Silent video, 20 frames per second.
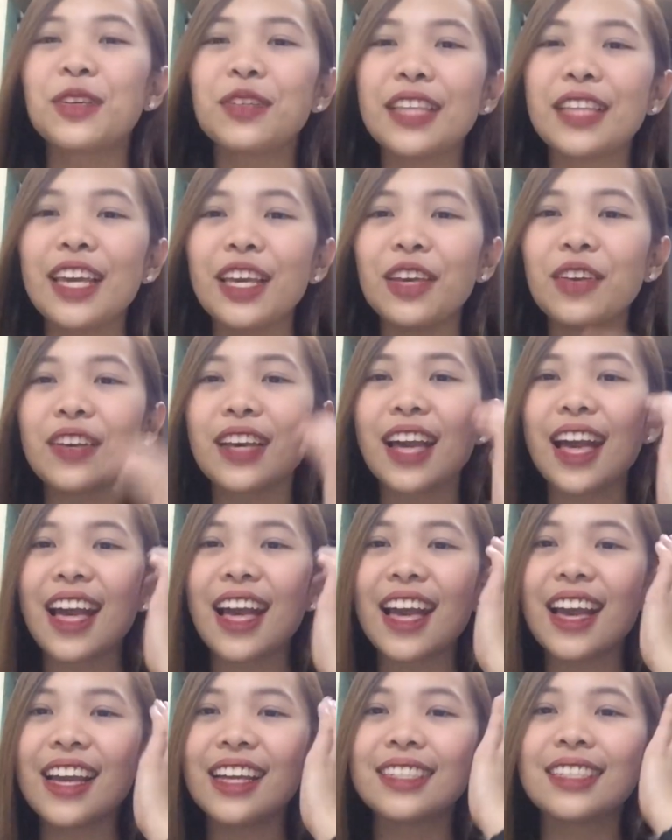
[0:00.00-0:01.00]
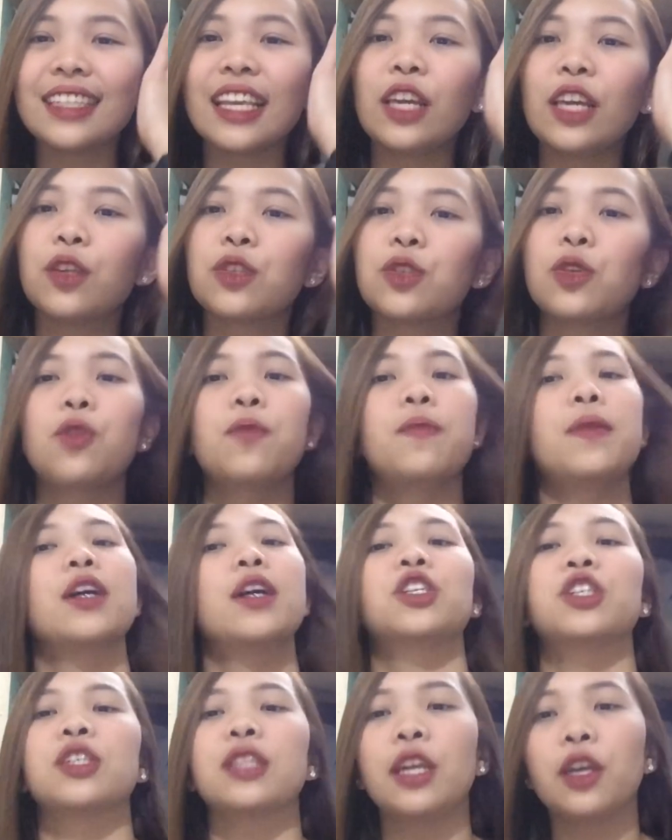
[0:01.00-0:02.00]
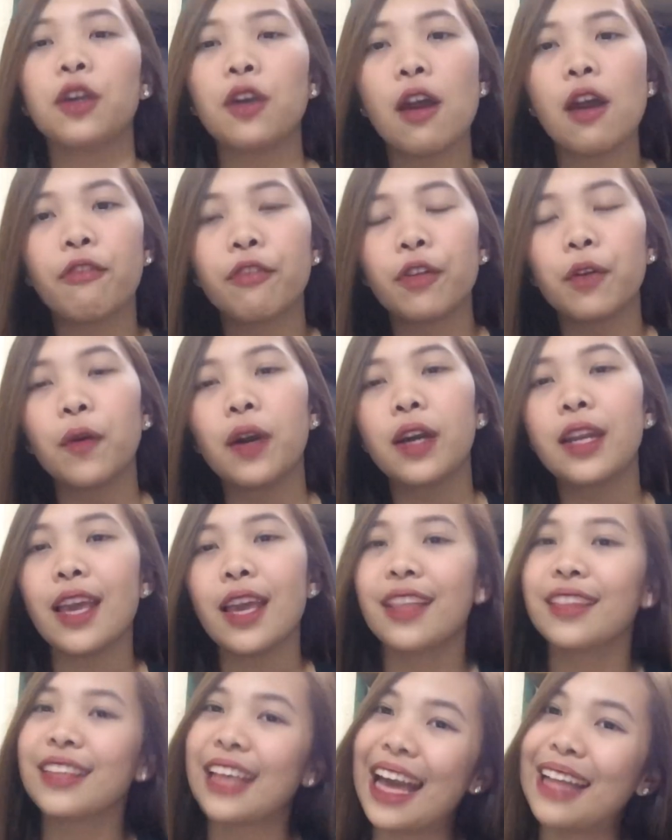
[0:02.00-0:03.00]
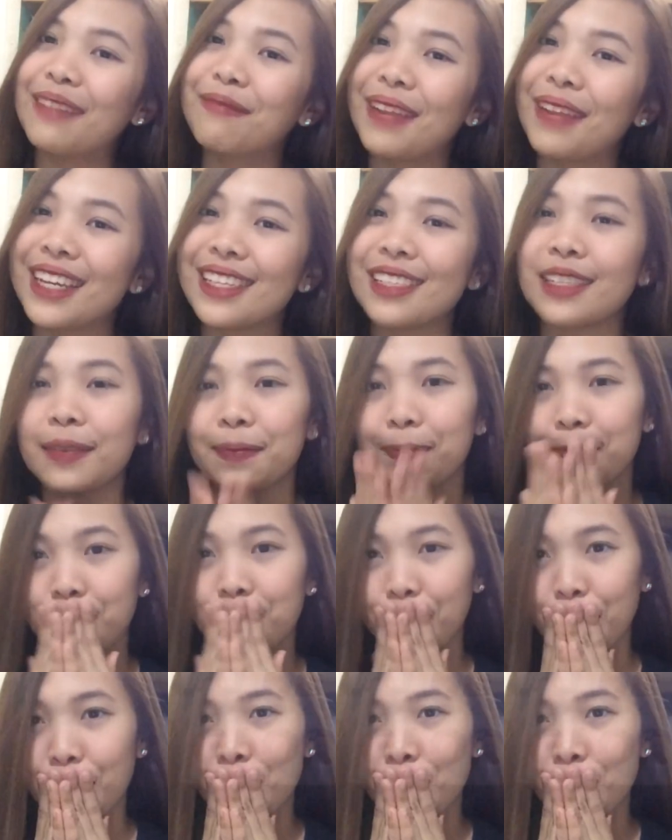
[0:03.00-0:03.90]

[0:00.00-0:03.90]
so, thank you guys. Thank you so much. Thank you everyone and God bless.